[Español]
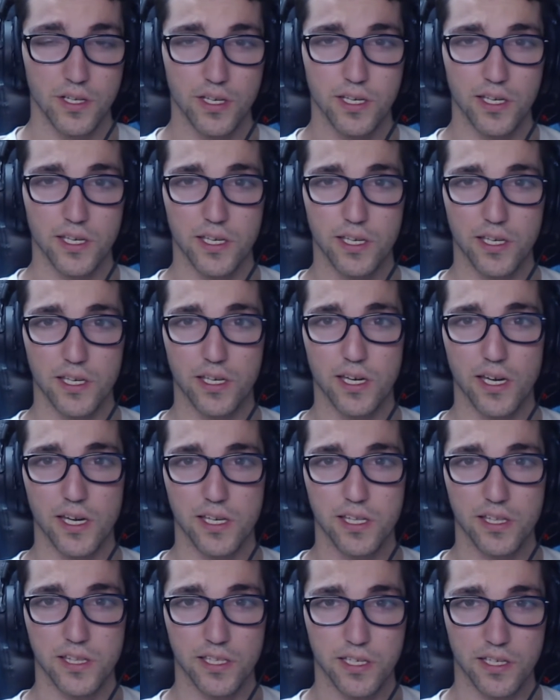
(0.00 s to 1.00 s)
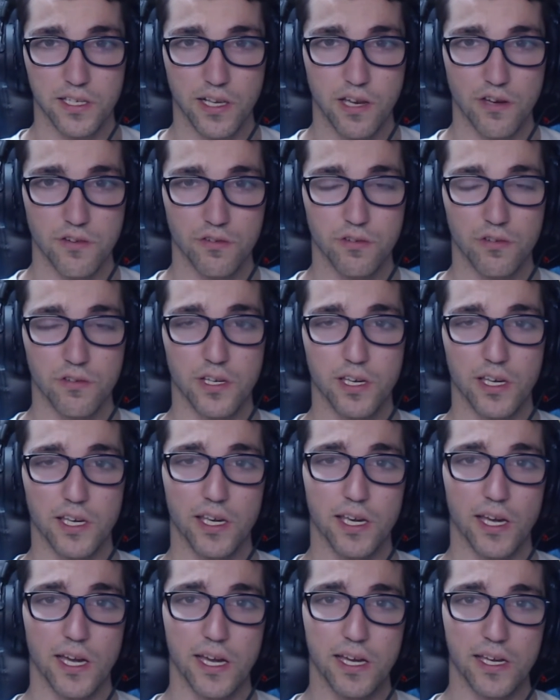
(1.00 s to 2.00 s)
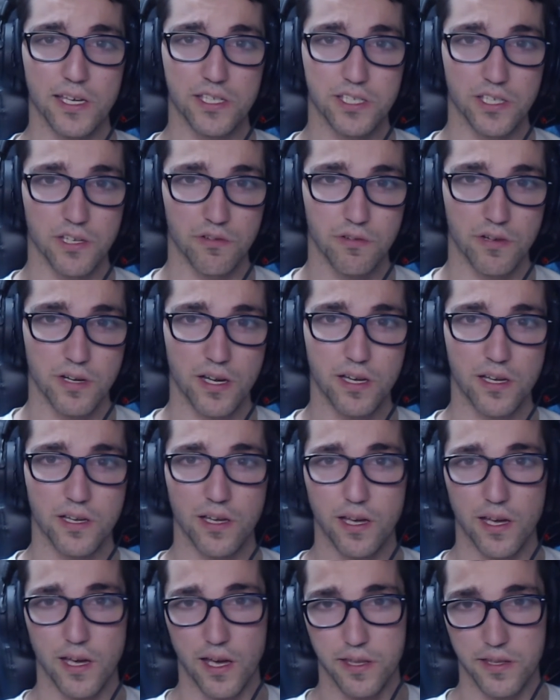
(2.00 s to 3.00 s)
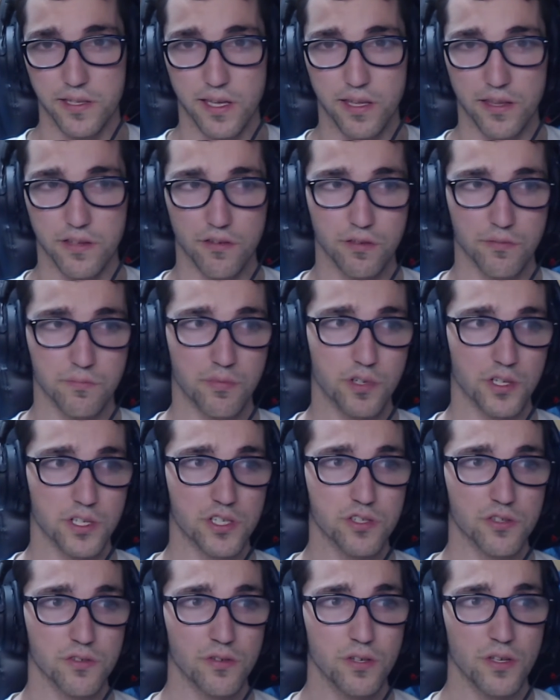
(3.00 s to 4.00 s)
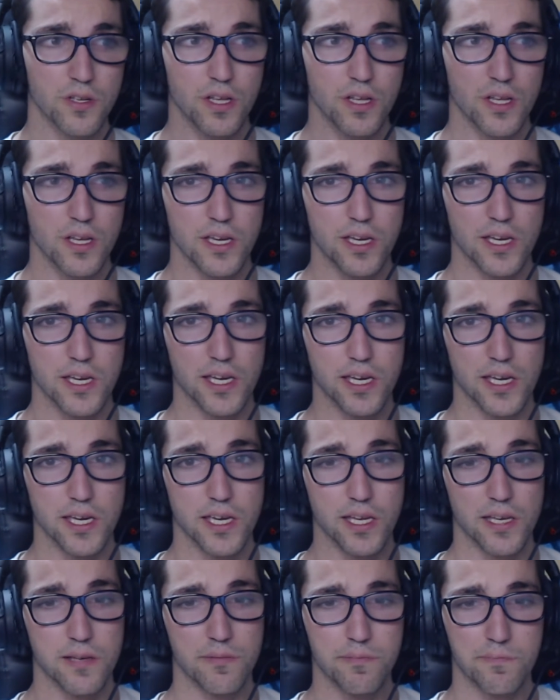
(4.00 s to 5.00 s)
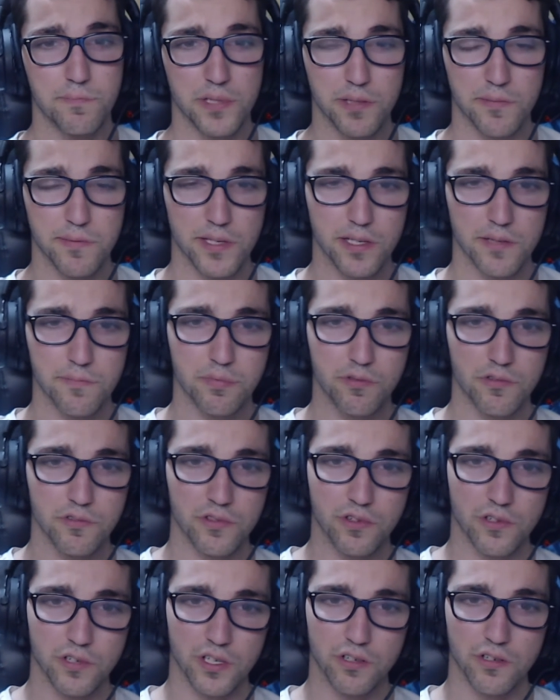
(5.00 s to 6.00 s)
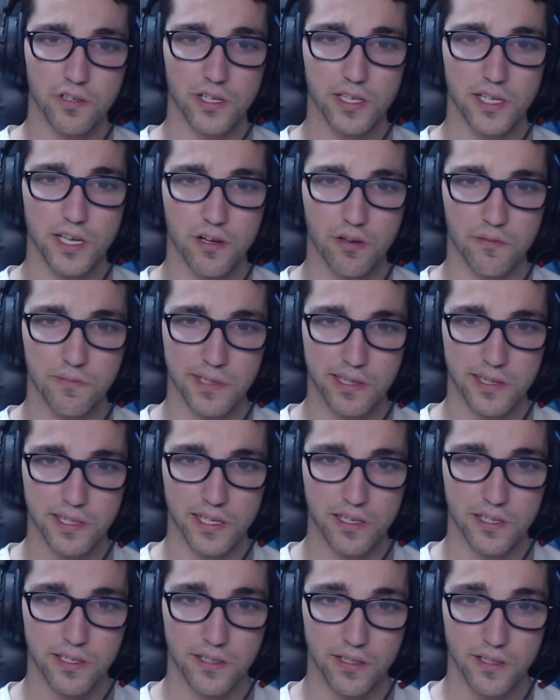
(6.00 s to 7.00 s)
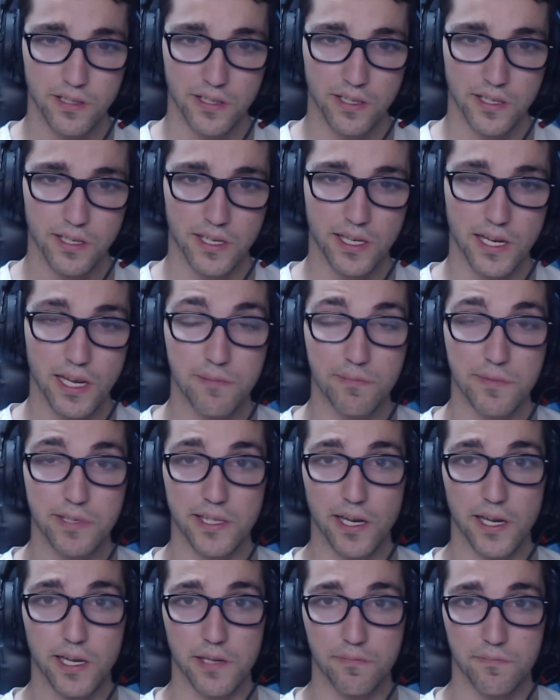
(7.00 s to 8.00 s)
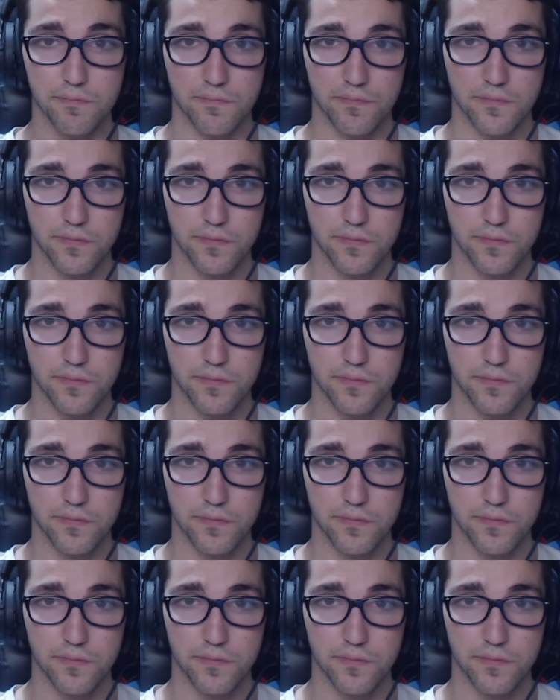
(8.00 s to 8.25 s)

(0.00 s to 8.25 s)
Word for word: Eh, hay que tener claro lo que se juega a día de hoy. Por eso, el primer punto que yo quería comentar era el metagame.